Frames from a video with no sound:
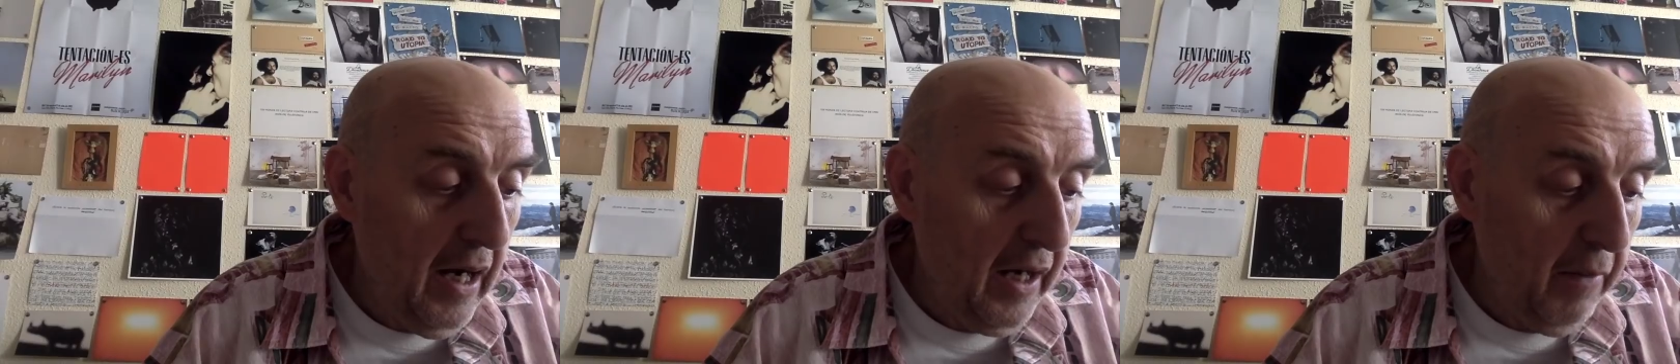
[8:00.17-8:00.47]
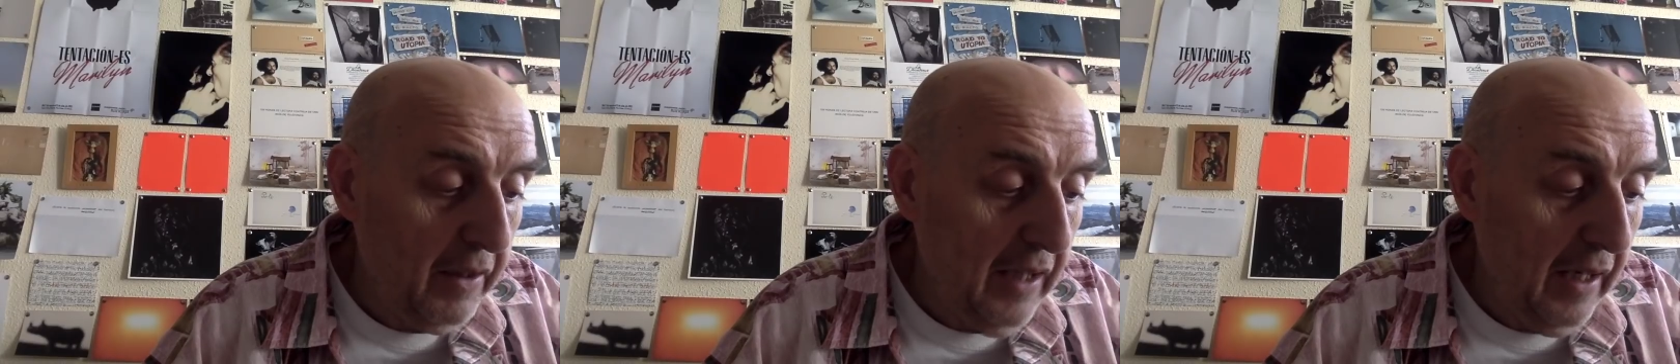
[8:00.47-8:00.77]

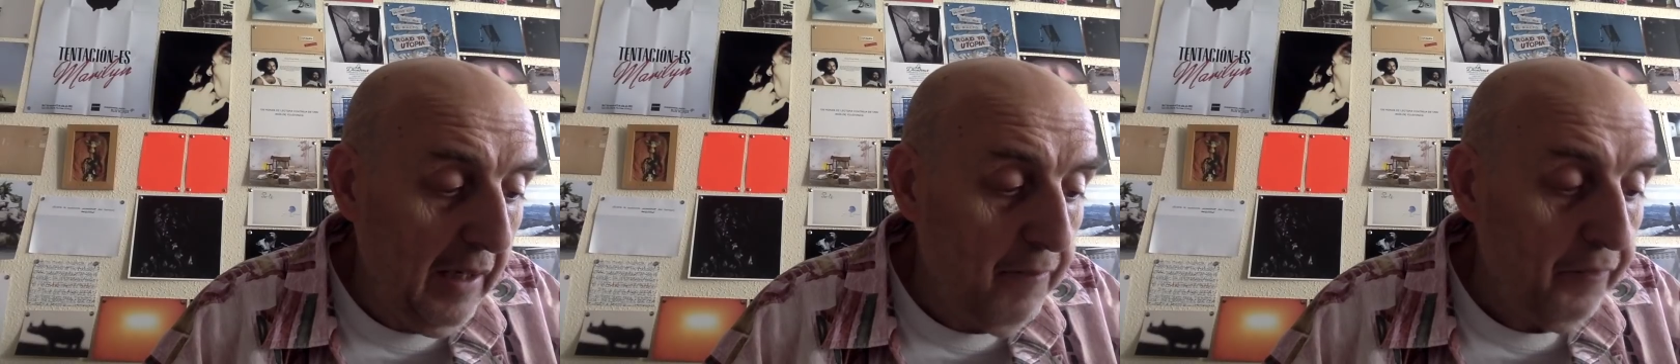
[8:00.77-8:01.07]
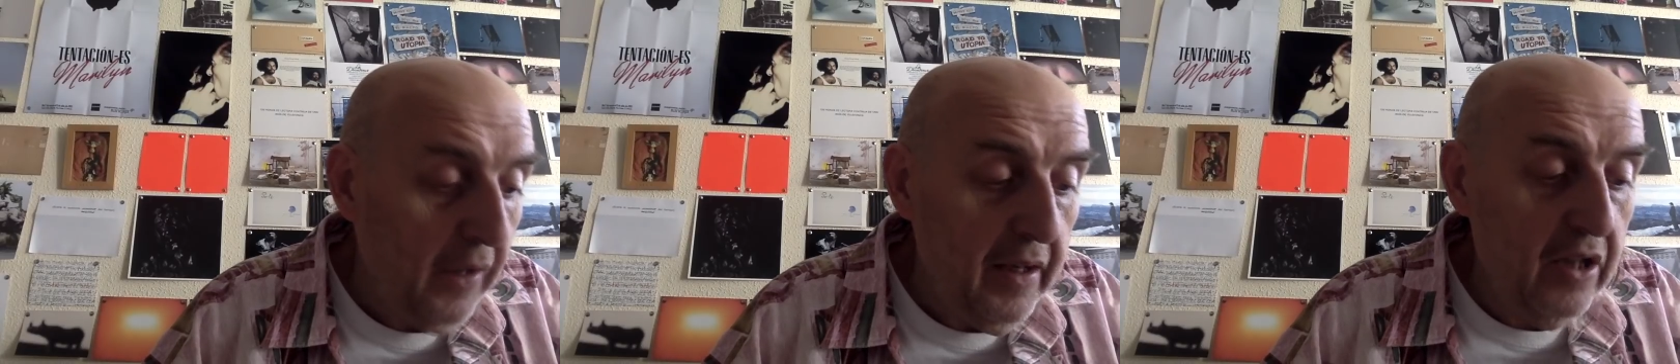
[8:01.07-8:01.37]
arrebatarle.
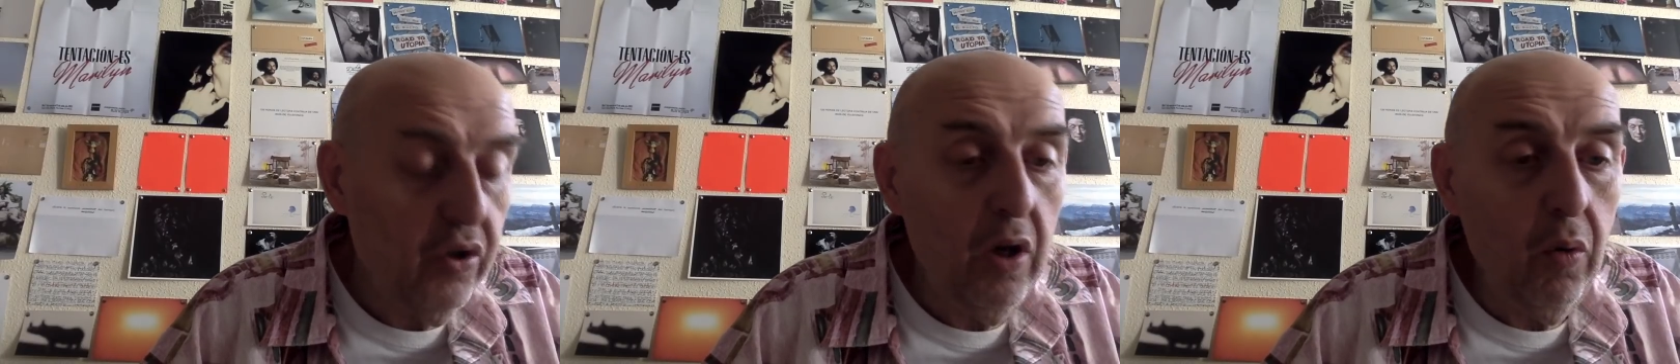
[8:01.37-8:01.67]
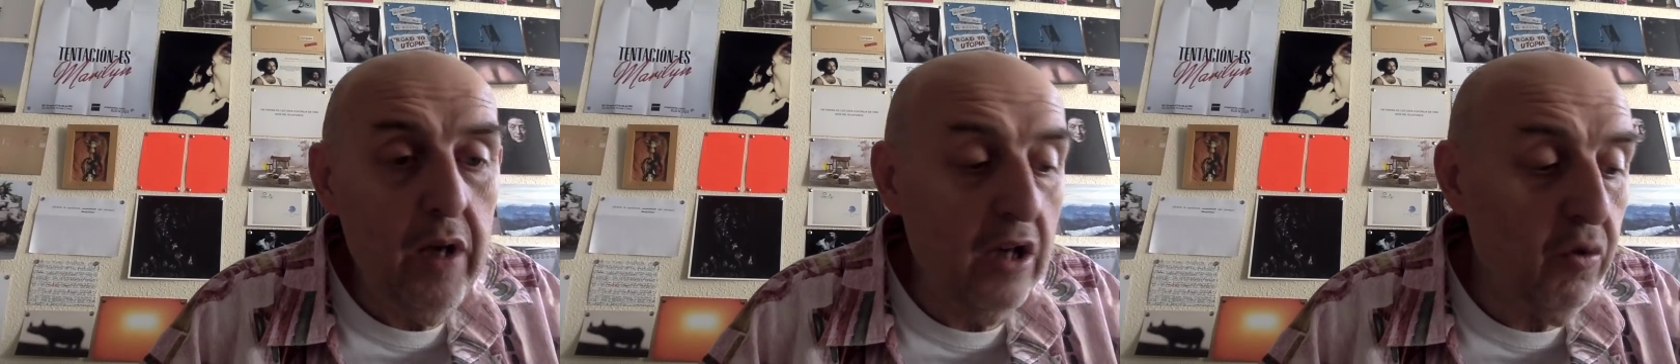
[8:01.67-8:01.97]
Y esto
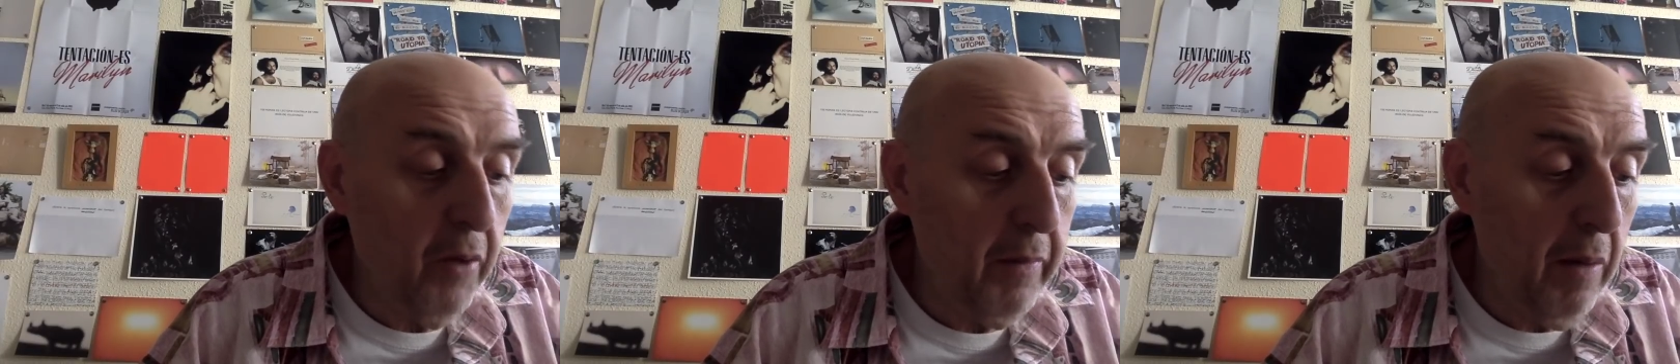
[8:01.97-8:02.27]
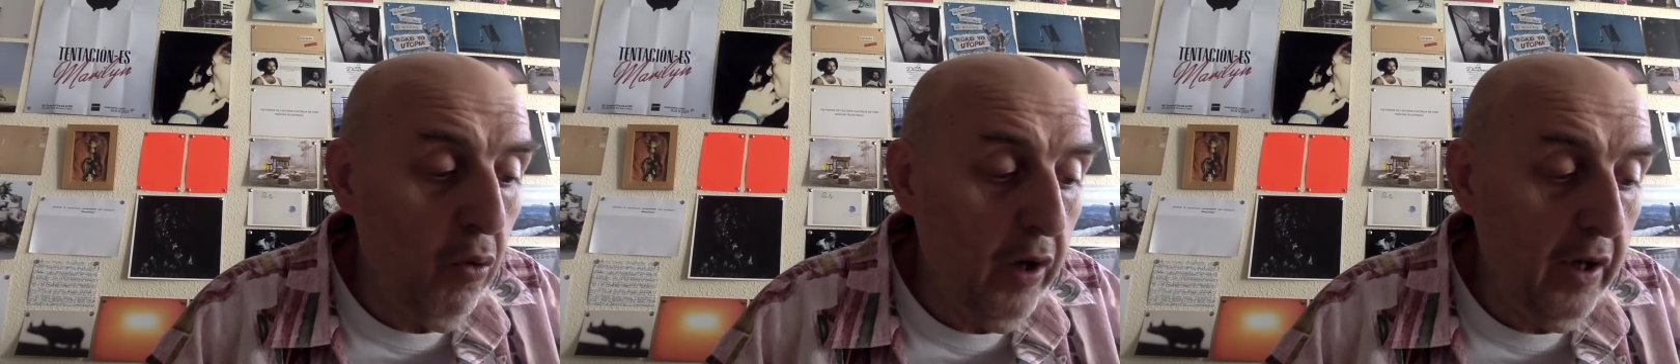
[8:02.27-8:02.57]
incluía a su propia
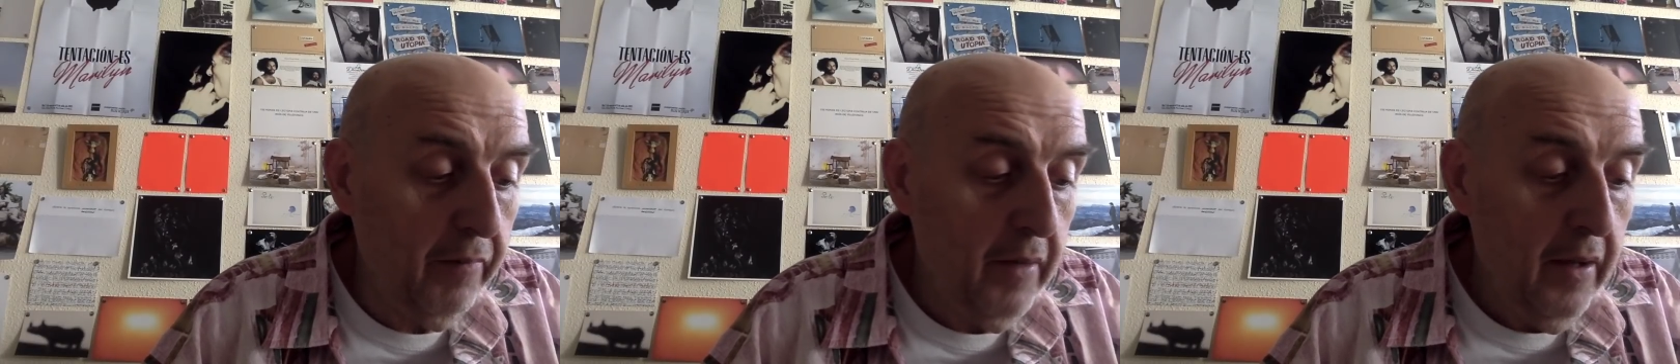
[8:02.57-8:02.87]
mujer.